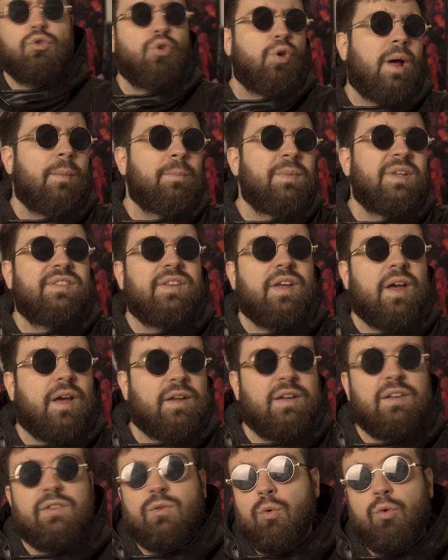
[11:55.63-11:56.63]
de la misère
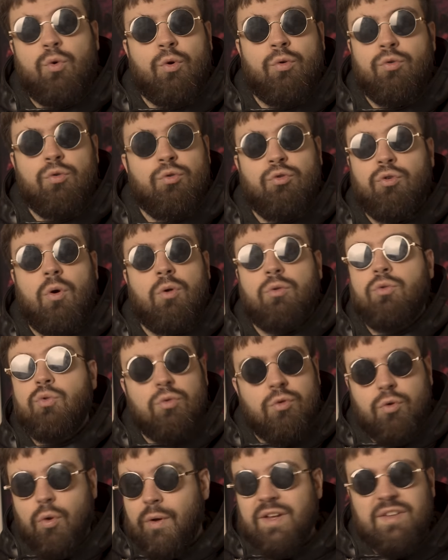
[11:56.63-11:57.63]
qu'ils ont connue durant
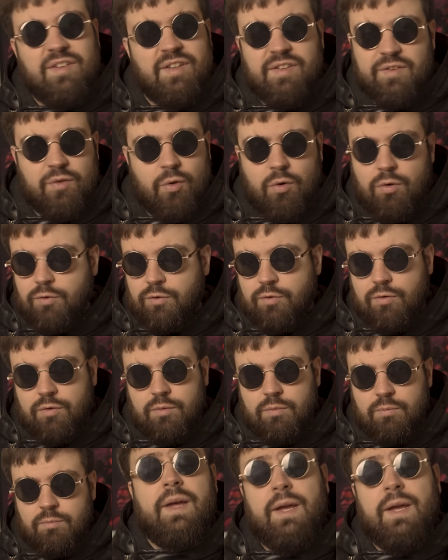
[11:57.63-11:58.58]
toute leur existence.